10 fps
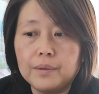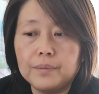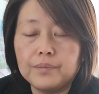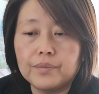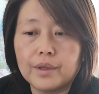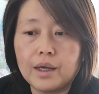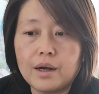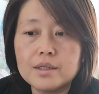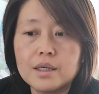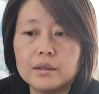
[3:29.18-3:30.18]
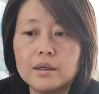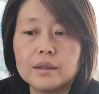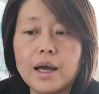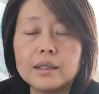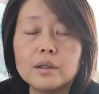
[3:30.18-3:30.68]
嗯，而且
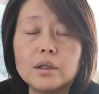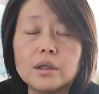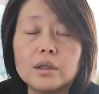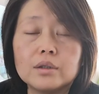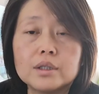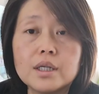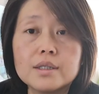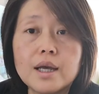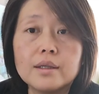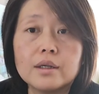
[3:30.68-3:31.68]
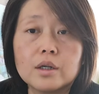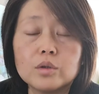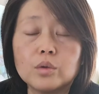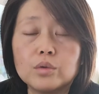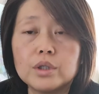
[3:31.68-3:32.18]
呢，它的现在呢各
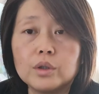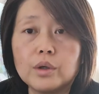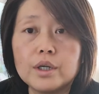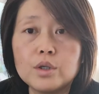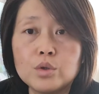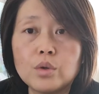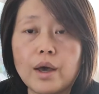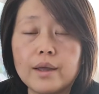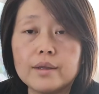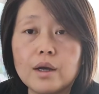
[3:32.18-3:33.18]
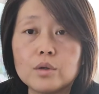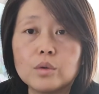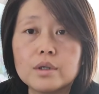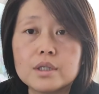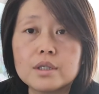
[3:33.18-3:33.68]
种户型都可以选啊。
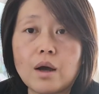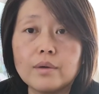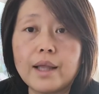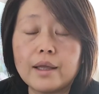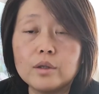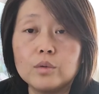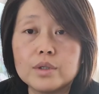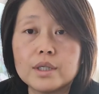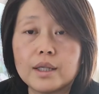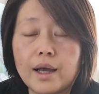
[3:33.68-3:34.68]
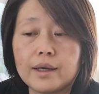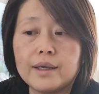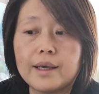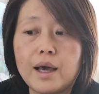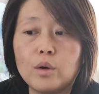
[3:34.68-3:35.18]
如果是朝南的户型呢，还
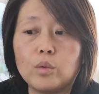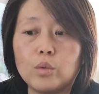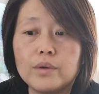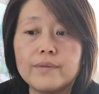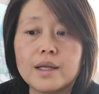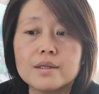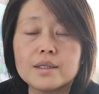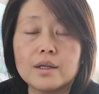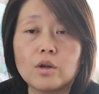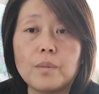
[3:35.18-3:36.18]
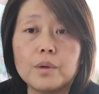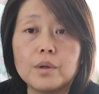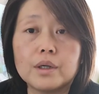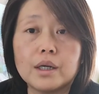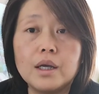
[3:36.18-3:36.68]
可以看湖，因为它是在
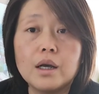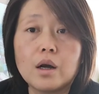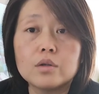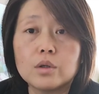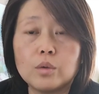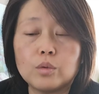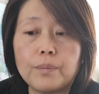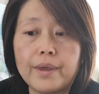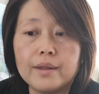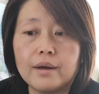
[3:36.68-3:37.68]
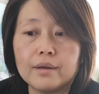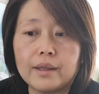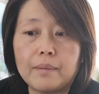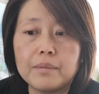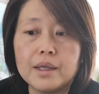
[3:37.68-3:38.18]
Topical 靠近湖边
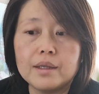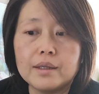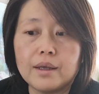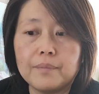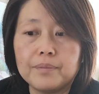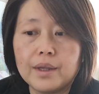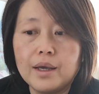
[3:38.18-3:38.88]
啊南面的一点。